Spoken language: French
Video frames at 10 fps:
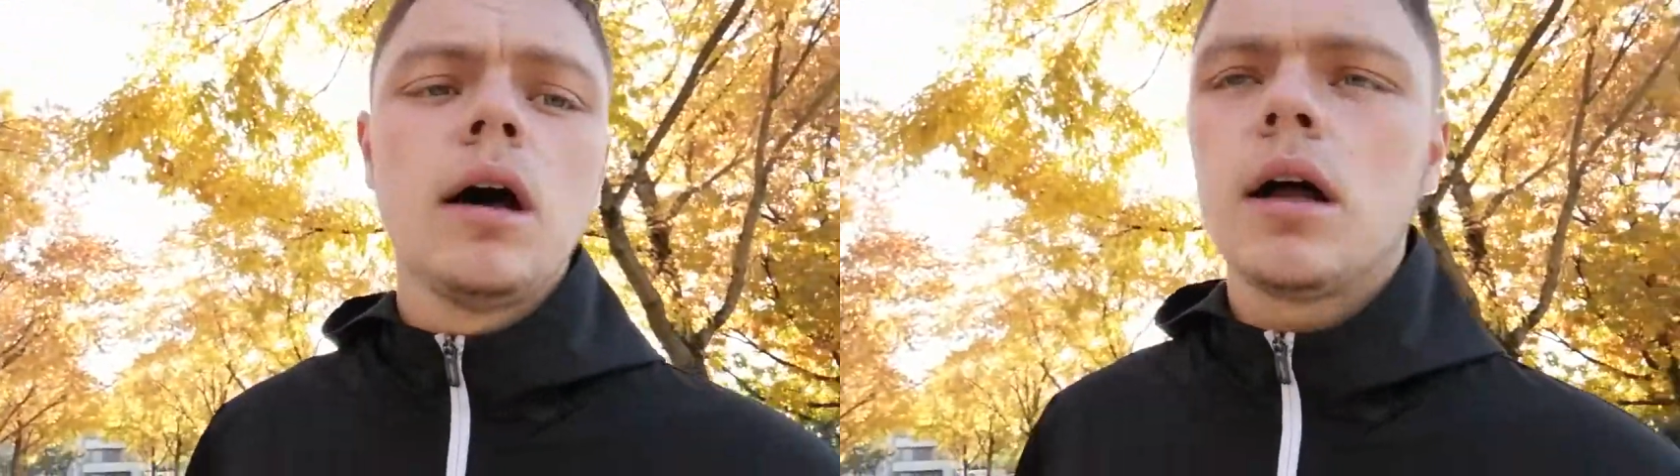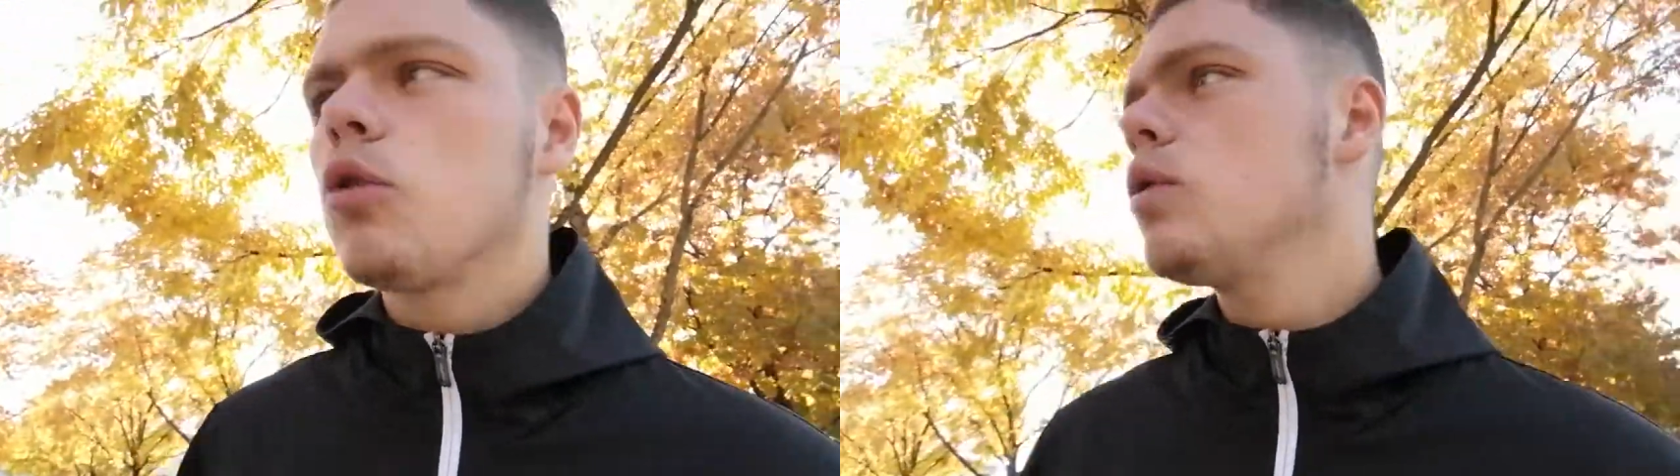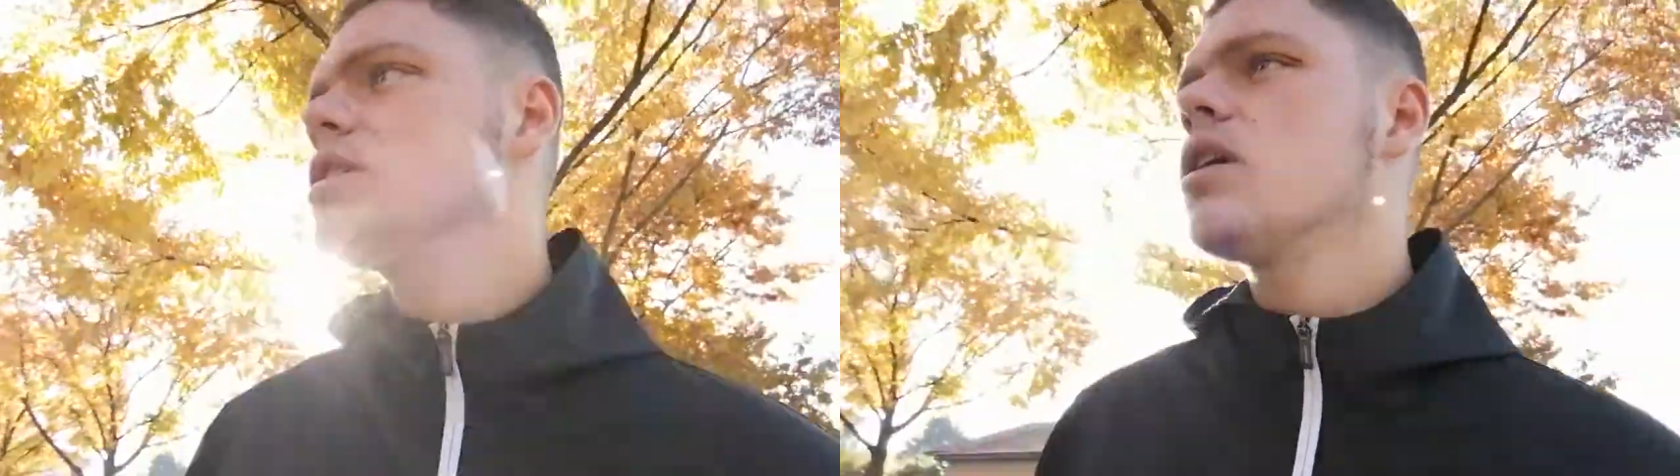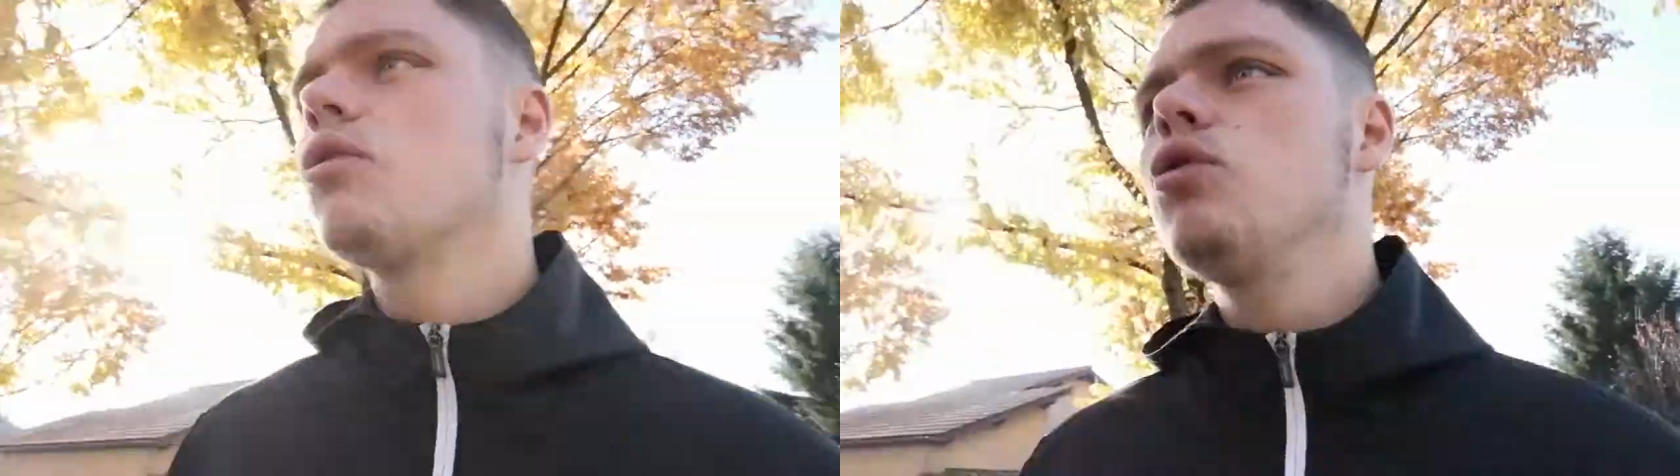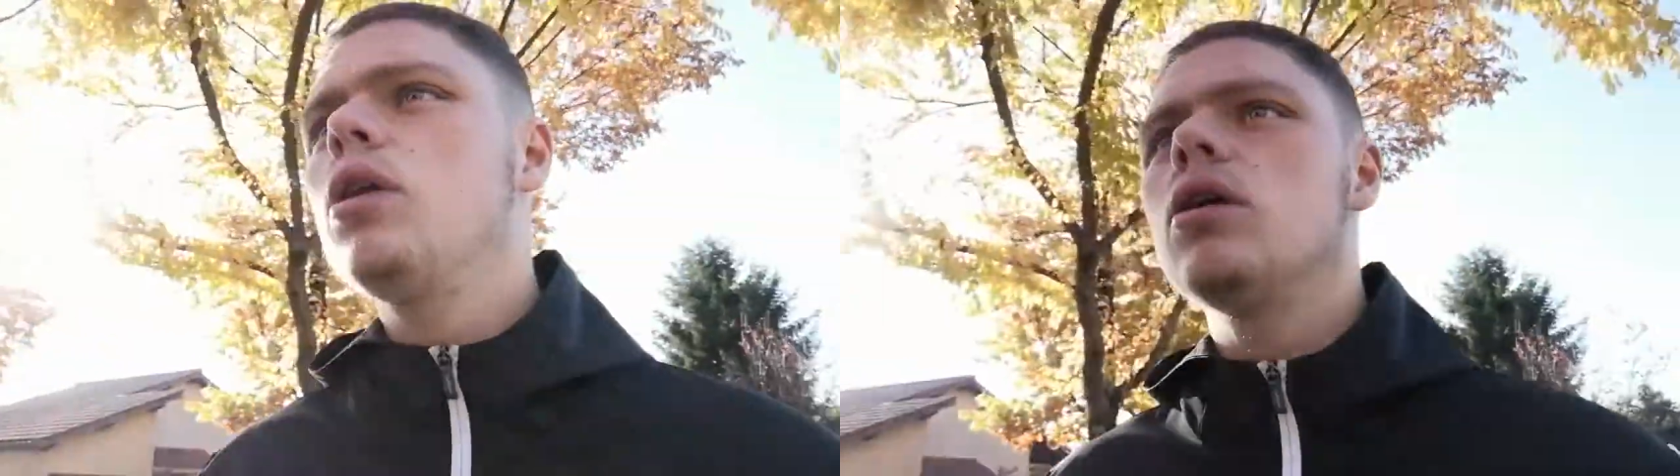un
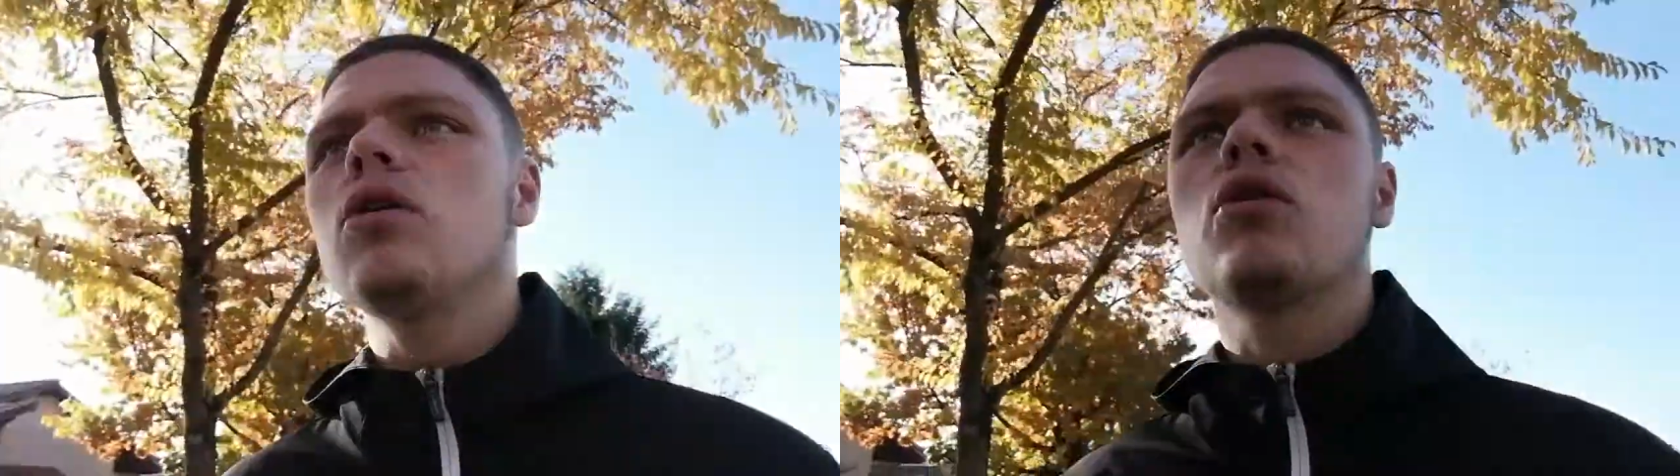3-5-2 alors